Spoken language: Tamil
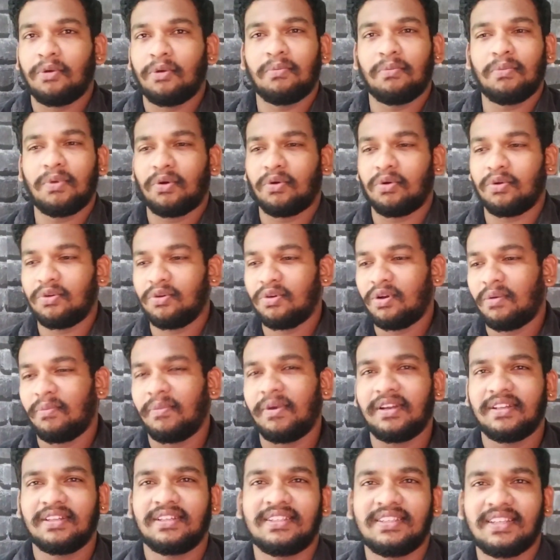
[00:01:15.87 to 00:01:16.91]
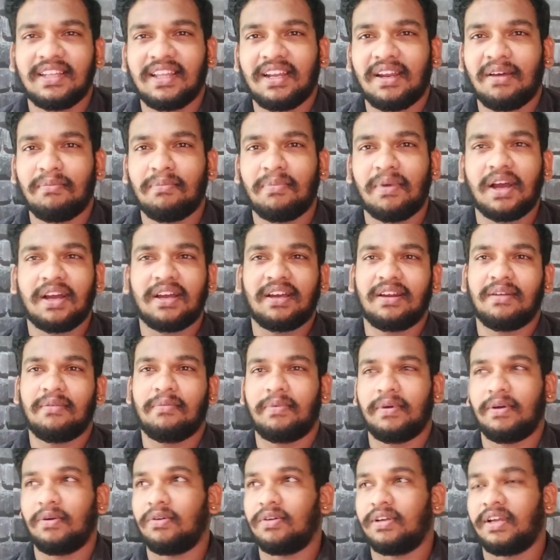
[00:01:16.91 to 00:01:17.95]
ரொம்ப கொடூரமாக இருந்துச்சு அதெல்லாம்
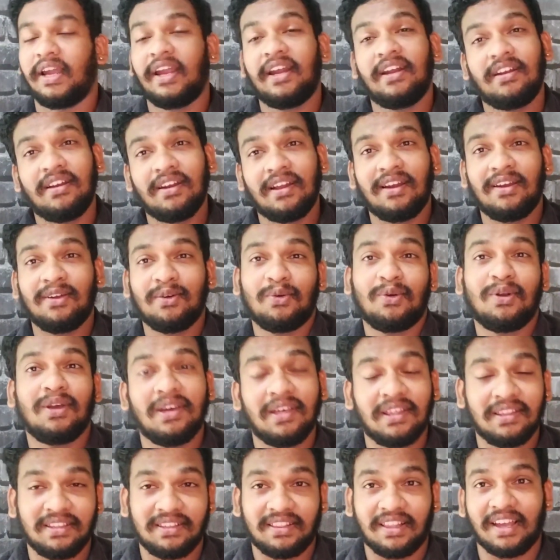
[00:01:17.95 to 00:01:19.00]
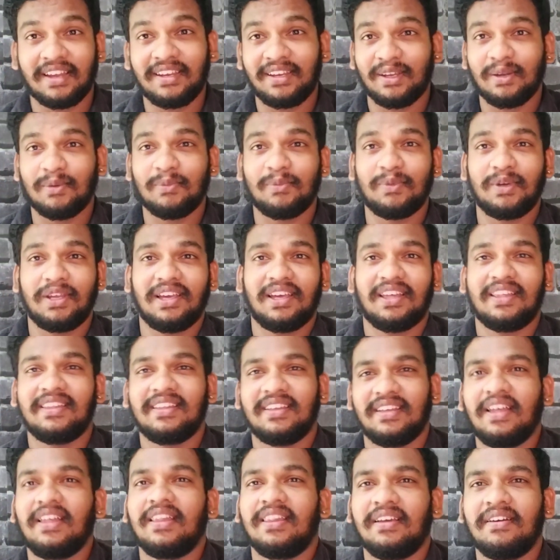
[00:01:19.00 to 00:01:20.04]
பார்க்குறப்ப ஒரு ஹேட்டரால் கூட அது தாங்கிக்க முடியாது
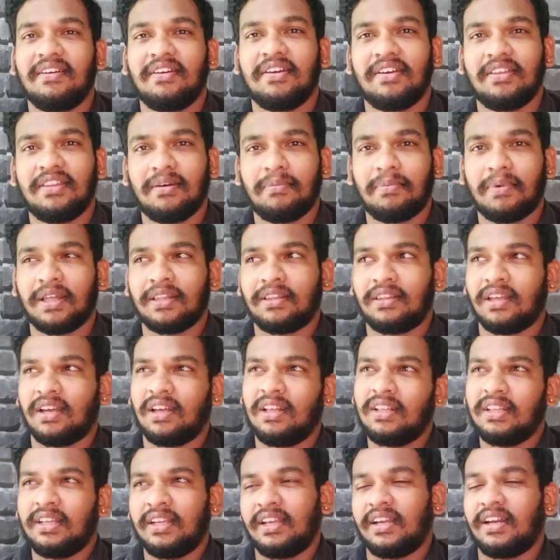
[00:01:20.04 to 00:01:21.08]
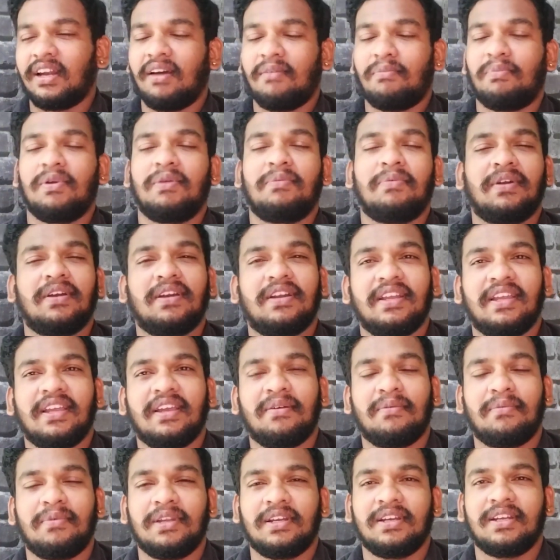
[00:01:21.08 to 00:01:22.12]
அந்த இதை பார்த்தா என்னடா அப்படி பண்ணுறீங்க
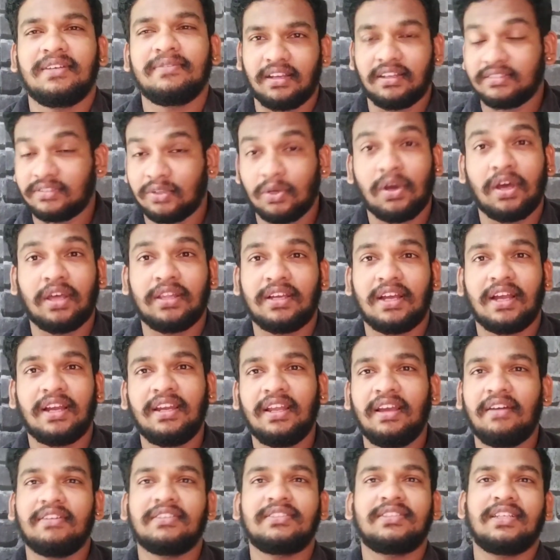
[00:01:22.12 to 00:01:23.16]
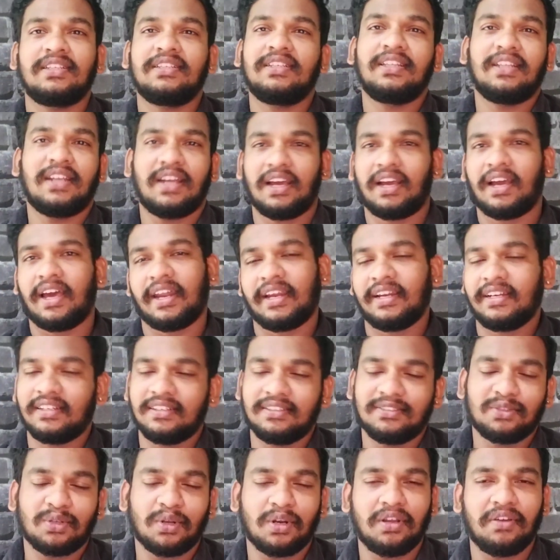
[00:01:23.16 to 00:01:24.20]
அப்படின்னு ஸோ அதுக்காண்டி அவர் செஞ்சது நான்
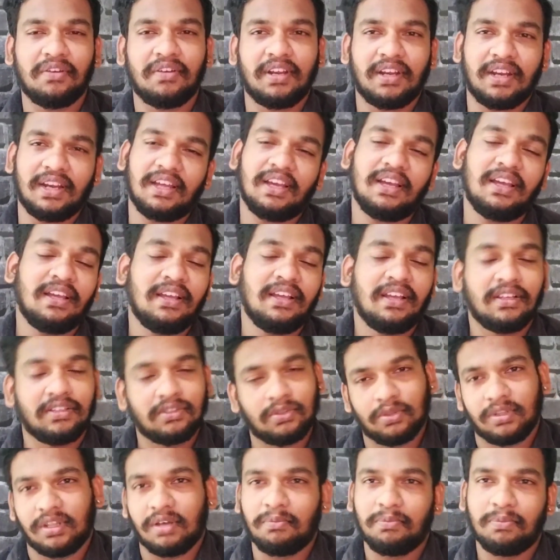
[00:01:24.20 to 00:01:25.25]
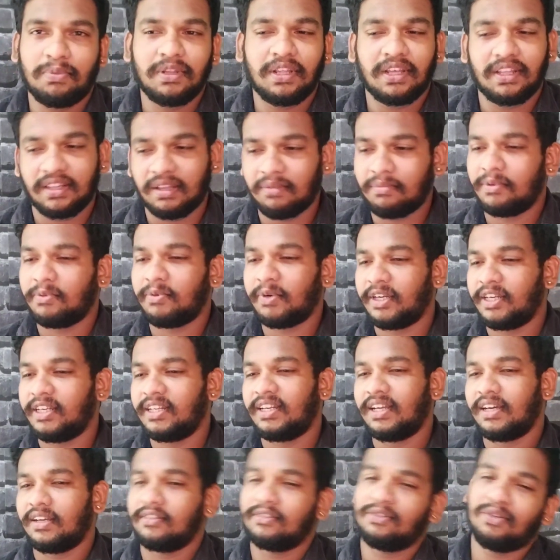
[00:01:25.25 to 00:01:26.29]
கரெக்டுன்னு சொல்லவே இல்லை ஸோ தப்பு தான் தப்பு
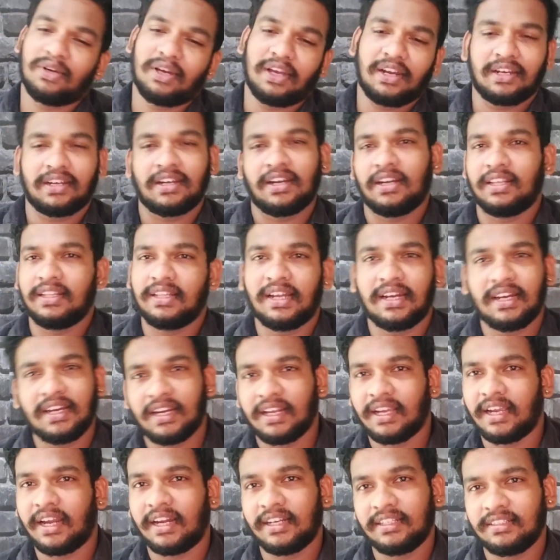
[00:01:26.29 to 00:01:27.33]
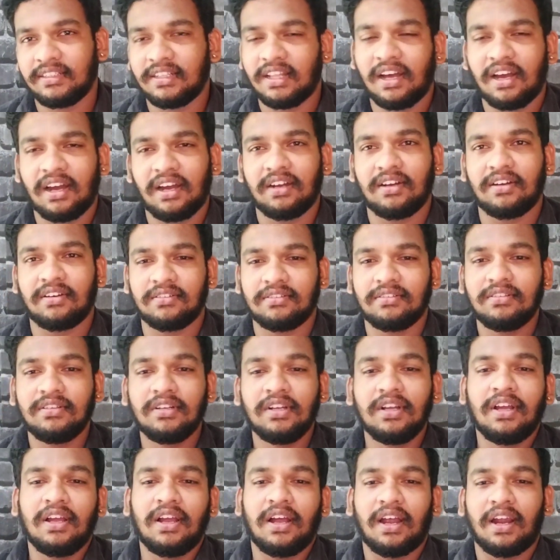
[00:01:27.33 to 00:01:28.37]
பண்ணிட்டாரு ஸோ கரெக்டான தண்டனை கிடச்சி தான் ஆகணும்
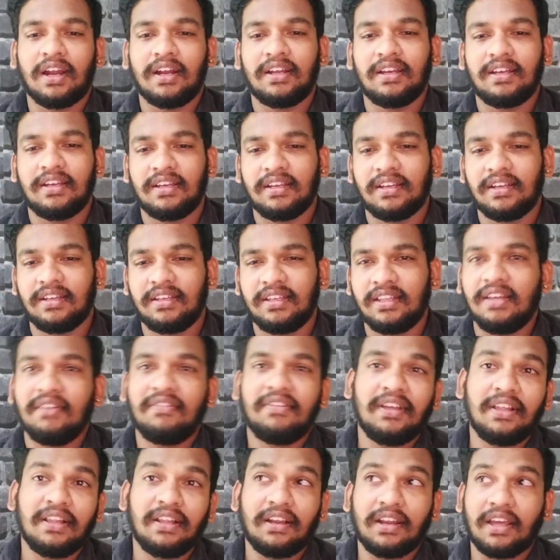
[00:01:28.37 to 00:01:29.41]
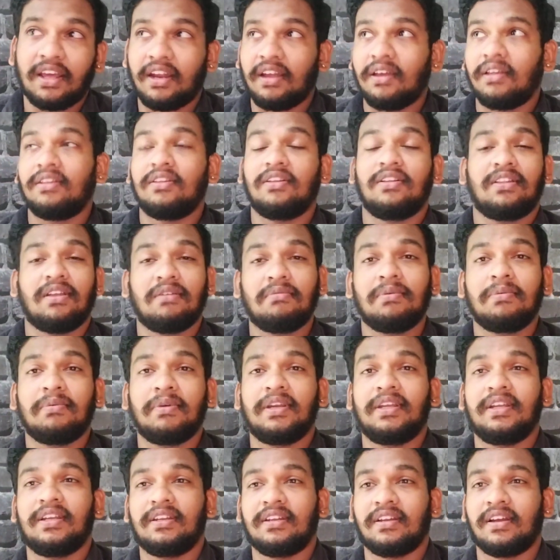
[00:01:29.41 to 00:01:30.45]
அண்டு இதை விட அது நிறைய இன்னும் தப்பு
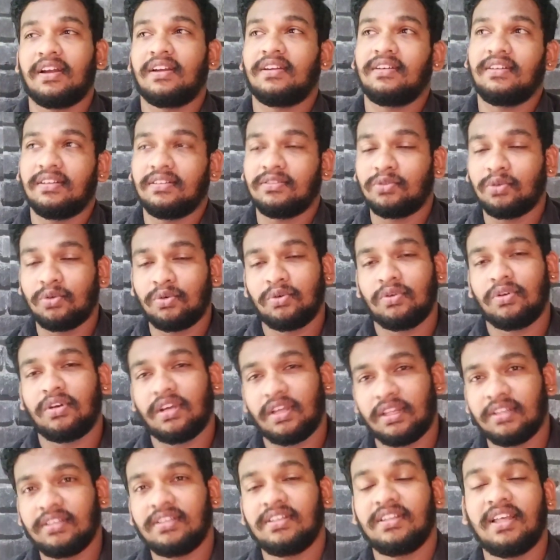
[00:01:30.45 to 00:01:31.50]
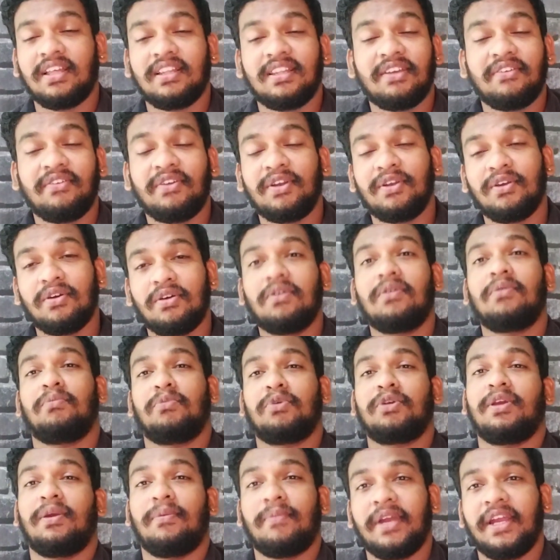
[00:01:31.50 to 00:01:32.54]
பண்ணிக்கிட்டு இருக்கானுங்க ஸோ அதுக்கு தான் இந்த வீடியோ
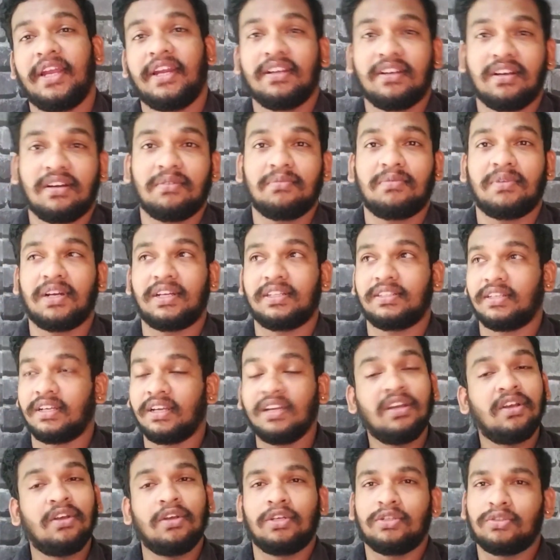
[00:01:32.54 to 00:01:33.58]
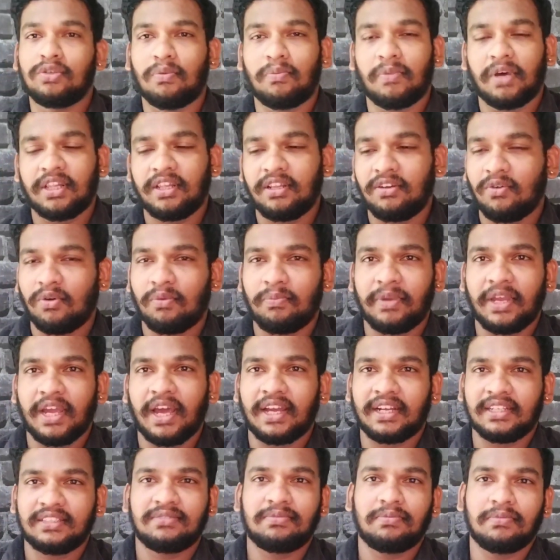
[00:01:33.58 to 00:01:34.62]
முக்கியமாக எடுக்கணும்னு நினச்சேன் ஸோ மதன் ஓபியை
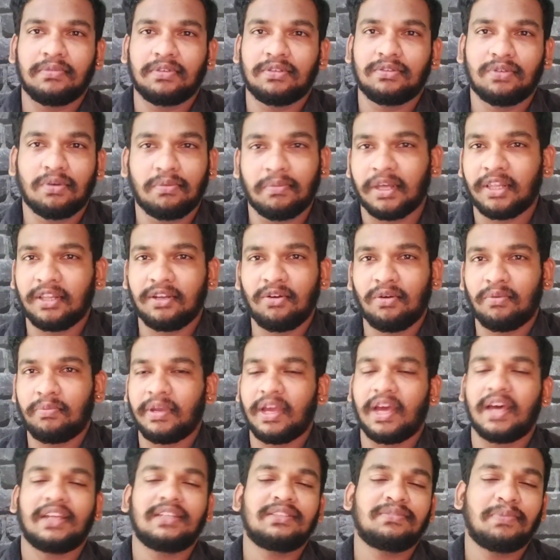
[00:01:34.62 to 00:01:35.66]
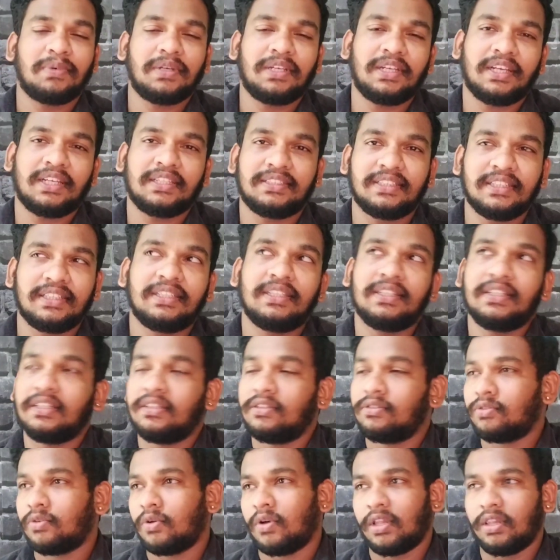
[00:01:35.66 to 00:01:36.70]
அரெஸ்ட் ஸோ மத நோப்பியாக அரெஸ்ட் பண்ணியாச்சு
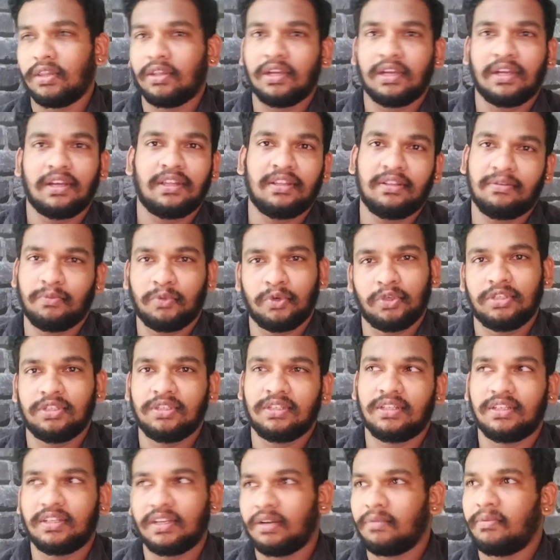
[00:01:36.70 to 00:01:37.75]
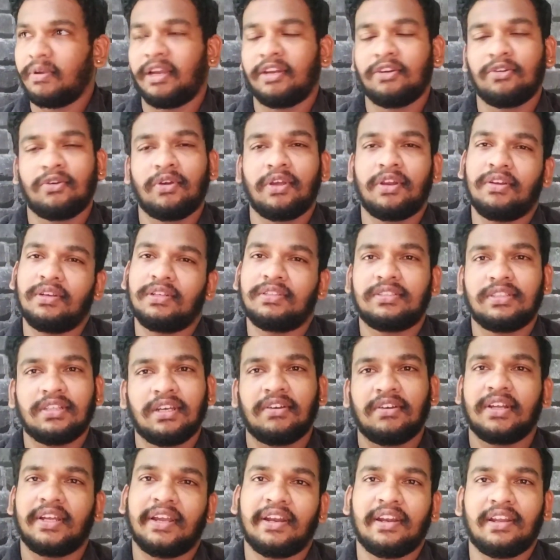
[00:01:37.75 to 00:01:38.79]
ஸோ அந்த இது முடிஞ்சது இனிமேல் என்கொயரி வச்சு
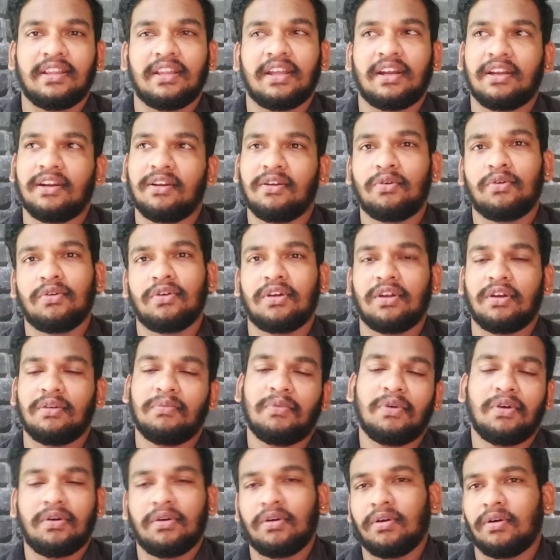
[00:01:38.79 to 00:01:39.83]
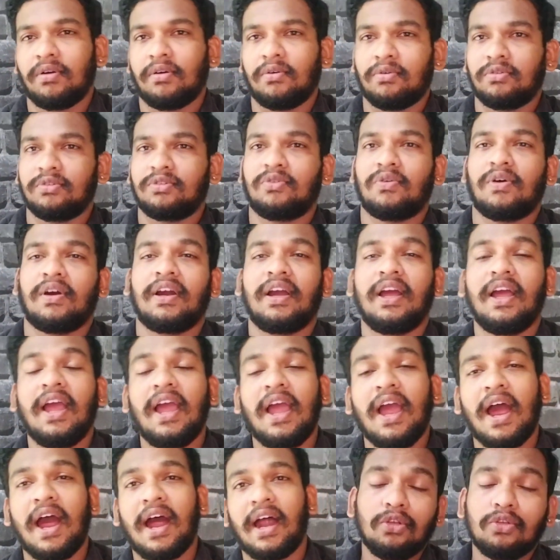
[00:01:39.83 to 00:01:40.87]
அவருக்கு என்ன தண்டனை கொடுக்கணுமோ கொடுத்துருவாங்க
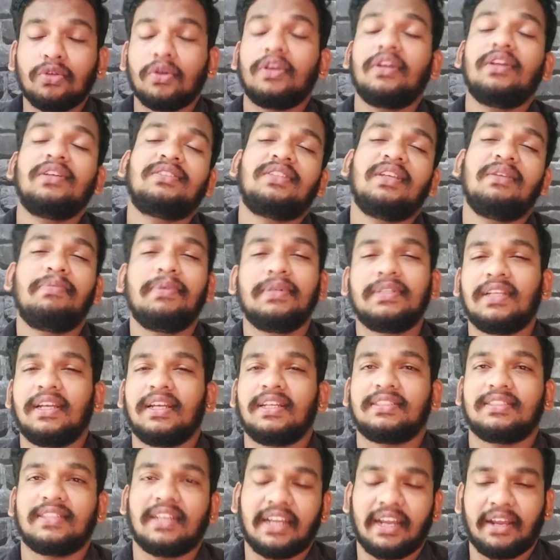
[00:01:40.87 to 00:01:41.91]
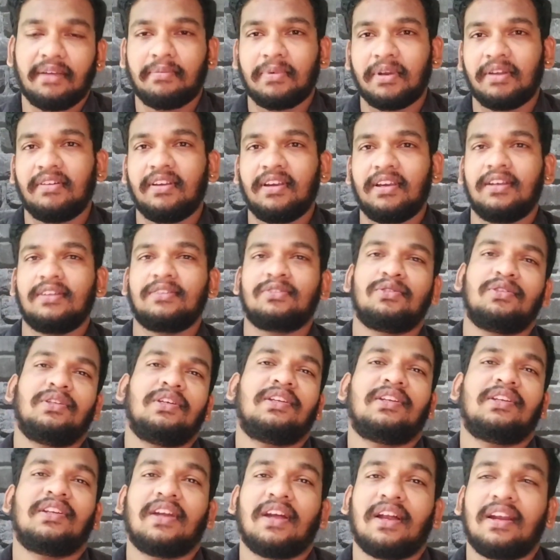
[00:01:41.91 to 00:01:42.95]
அடுத்து இன்னும் சிபிஎஸ்லஸ் நிறைய பேர் வெளியில்
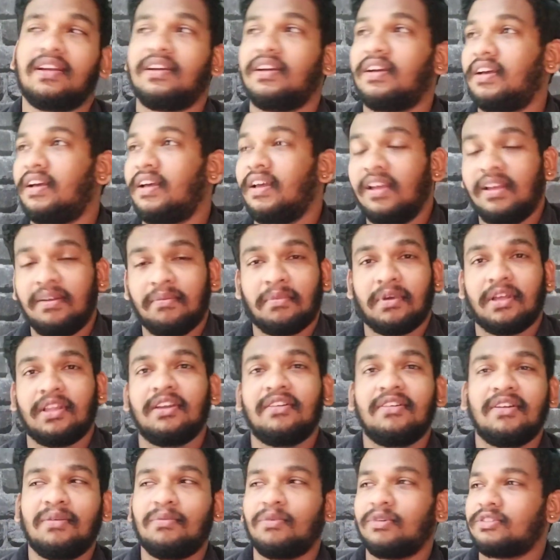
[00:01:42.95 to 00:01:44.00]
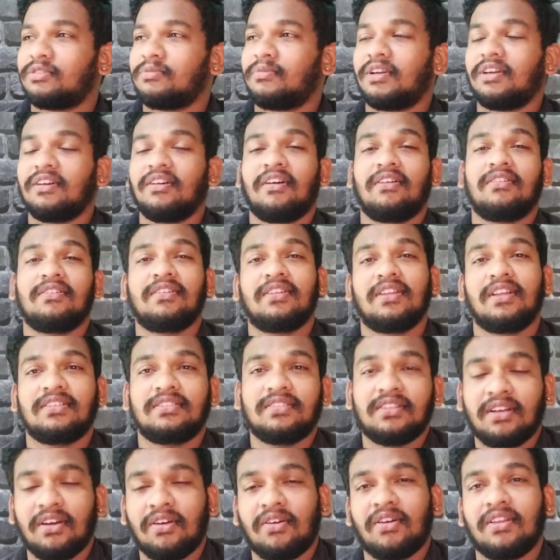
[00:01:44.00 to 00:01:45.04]
சுற்றிக்கிட்டு இருக்கானுங்க அதனை விட மோசமான அவனுங்க தான்
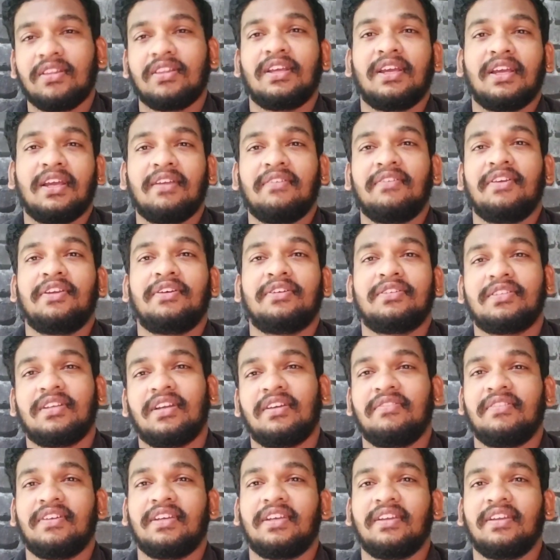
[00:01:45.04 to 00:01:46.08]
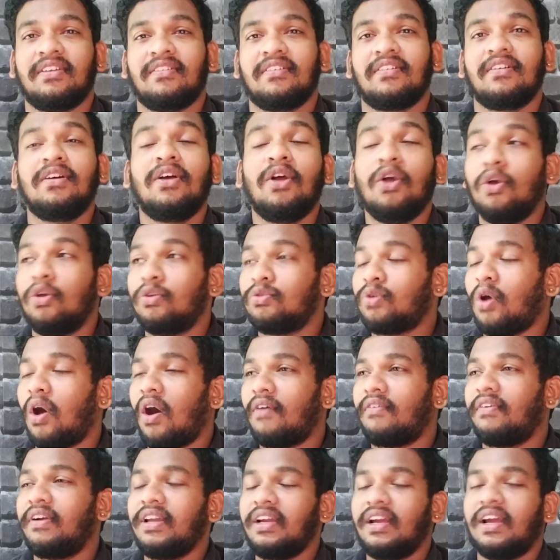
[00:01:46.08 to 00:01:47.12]
சின்ன குழந்தைங்க வீடியோஸ்லாம் விற்கிறவங்க ஸோ
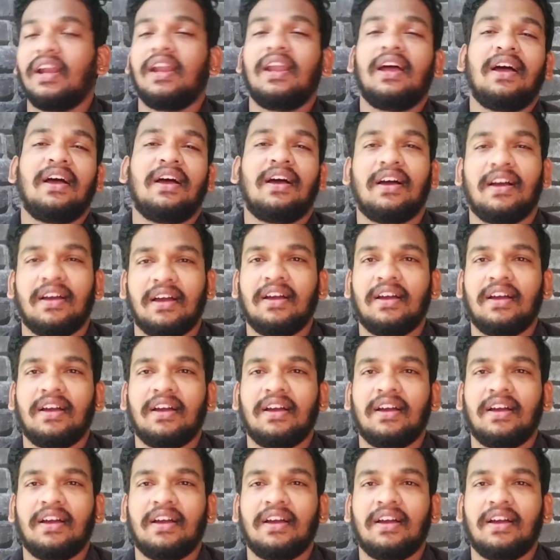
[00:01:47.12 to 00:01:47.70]
அவனுக்கெல்லாம்